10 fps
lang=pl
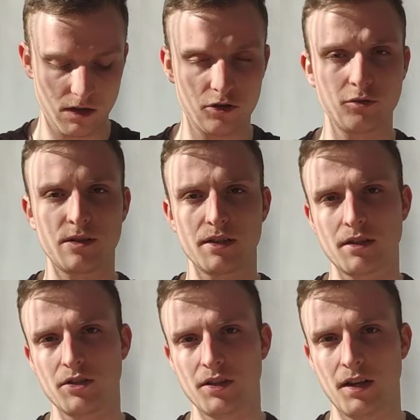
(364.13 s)
Kalsztrum też
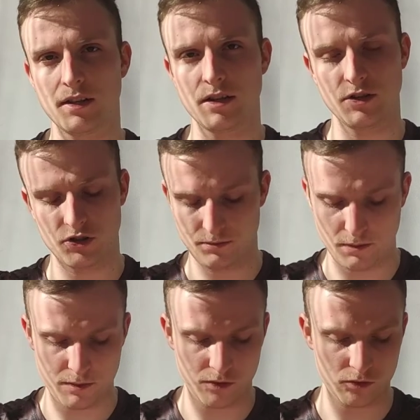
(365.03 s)
strasznie elektryczny i
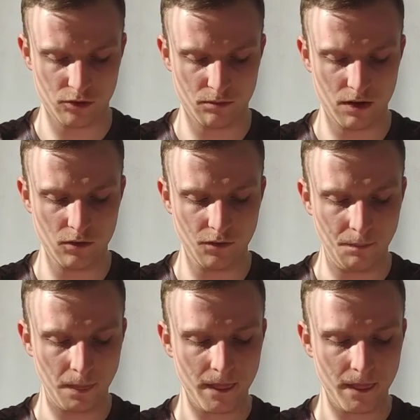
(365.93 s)
popełniał dużo błędów.